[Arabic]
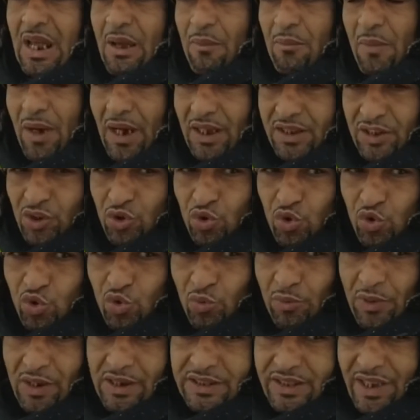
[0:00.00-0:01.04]
ما غادي ندوزو من
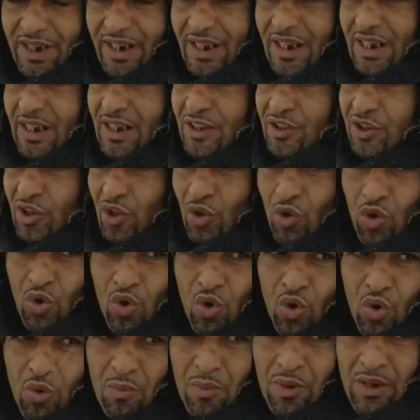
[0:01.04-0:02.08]
هذا الطريق كنديروا
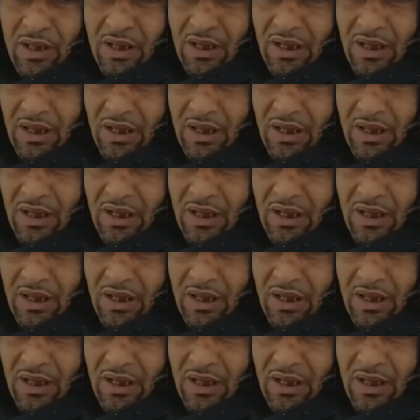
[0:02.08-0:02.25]
لهم